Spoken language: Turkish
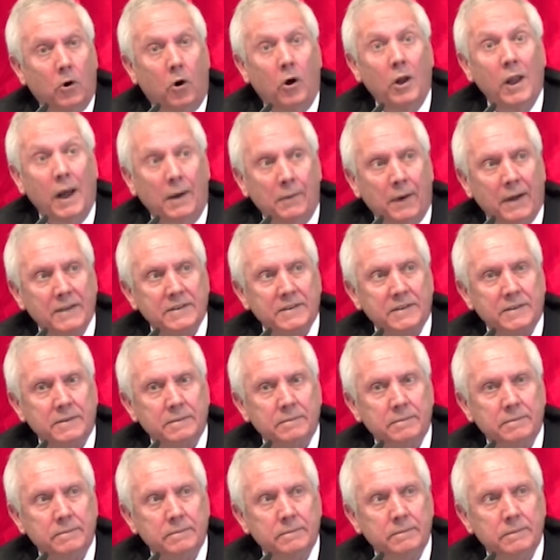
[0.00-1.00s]
Olamaz.
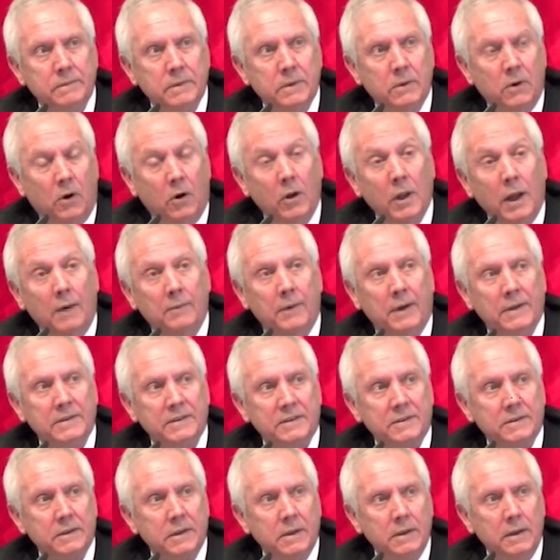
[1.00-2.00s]

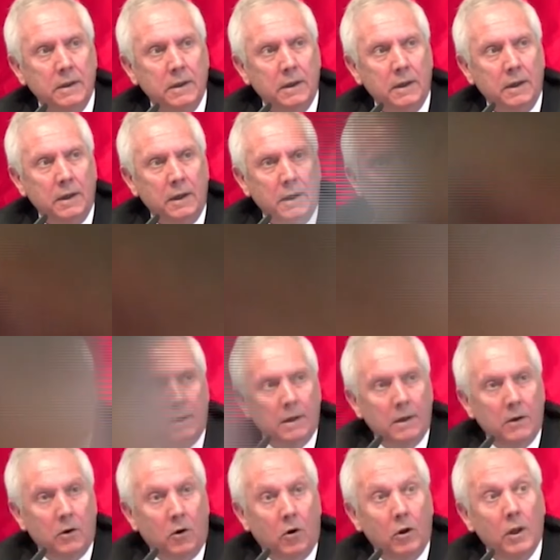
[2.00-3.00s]
Olamaz.
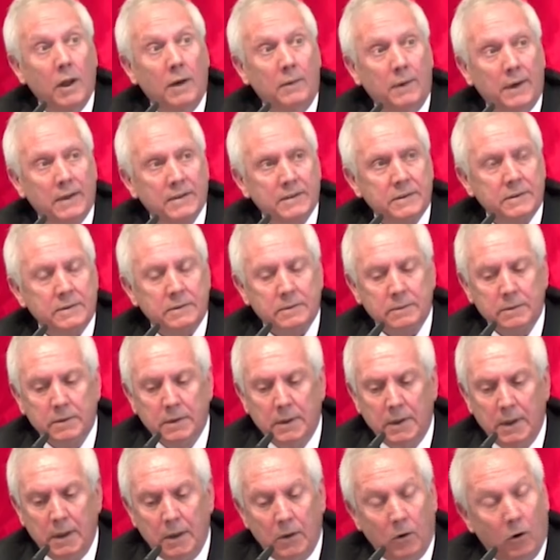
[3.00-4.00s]
Olamaz.
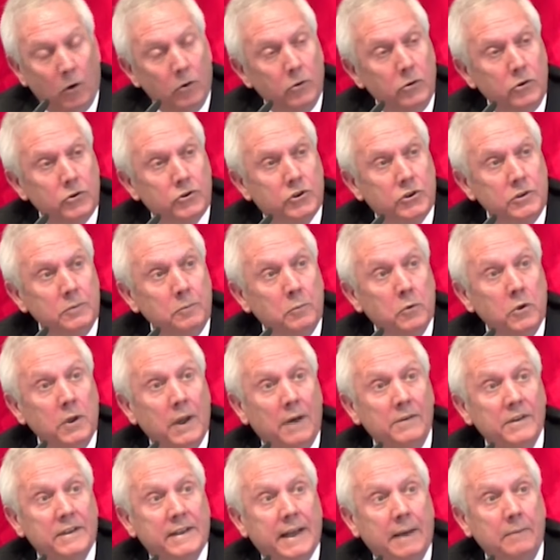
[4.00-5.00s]
Onun için
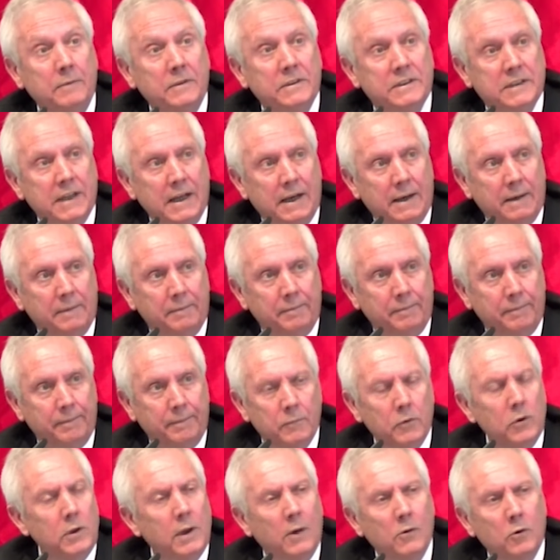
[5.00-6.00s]
bunları temizle.
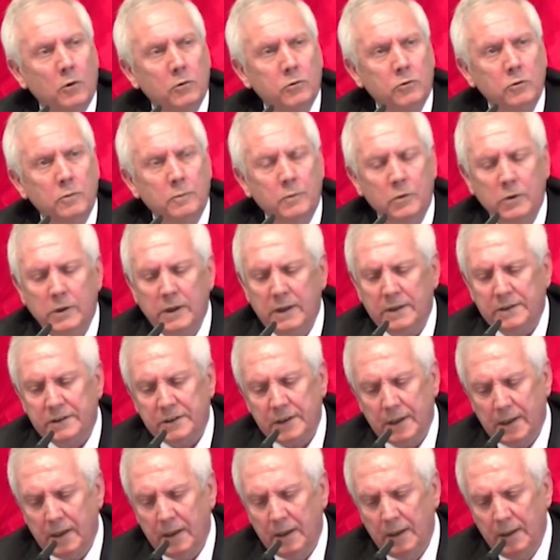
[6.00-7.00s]
Bunlar olduğu
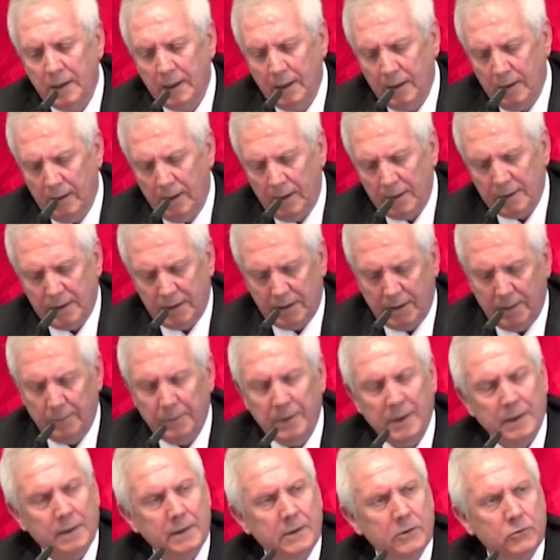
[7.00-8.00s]
müddetçe
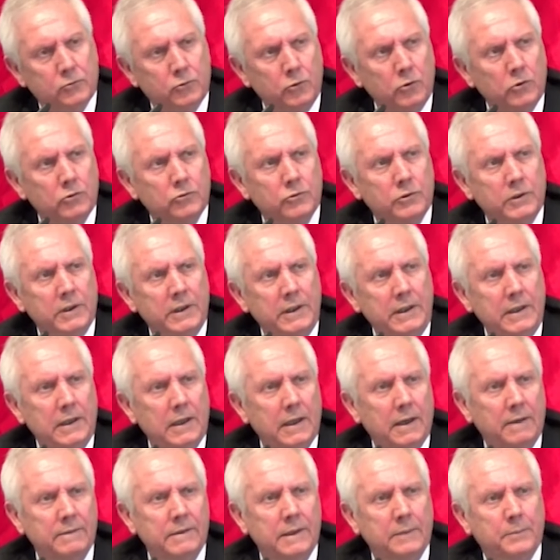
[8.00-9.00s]
arkada bir yerde söylüyorsun
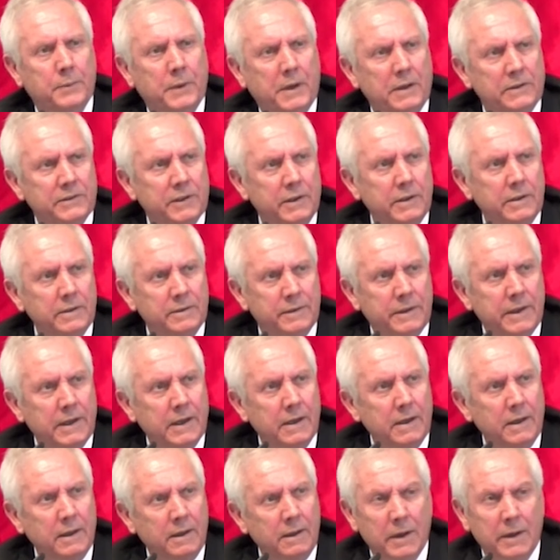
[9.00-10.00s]
iyiler hep kazanır
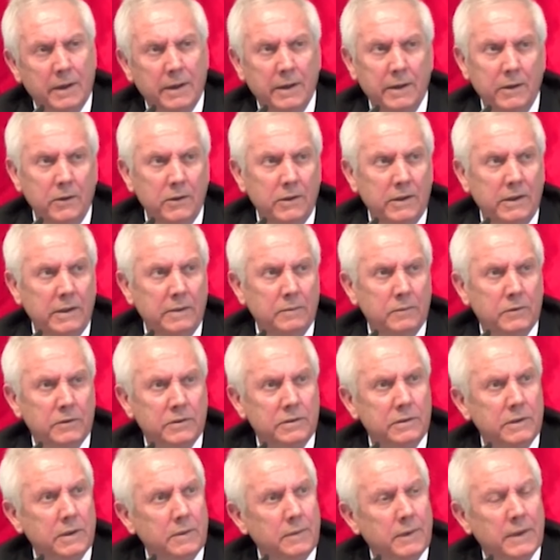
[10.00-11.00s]
diye. Bak iyi değil
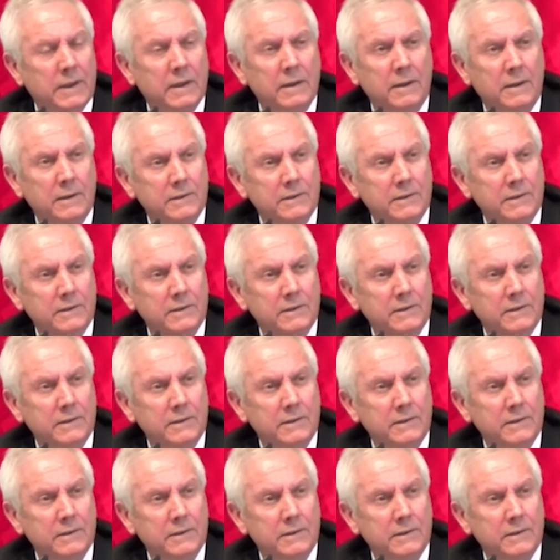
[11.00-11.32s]
misin demek ki